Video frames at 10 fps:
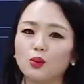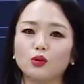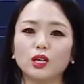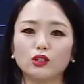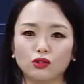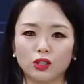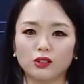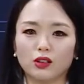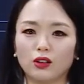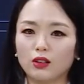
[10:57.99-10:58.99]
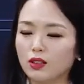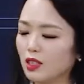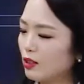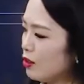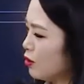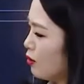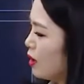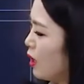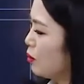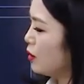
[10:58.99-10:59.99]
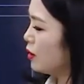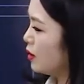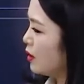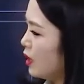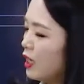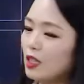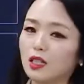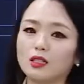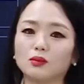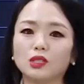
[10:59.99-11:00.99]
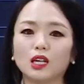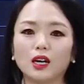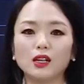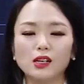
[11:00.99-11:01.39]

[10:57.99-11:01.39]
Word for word: 보내주셔서 그래서 정답은 C가 되겠습니다.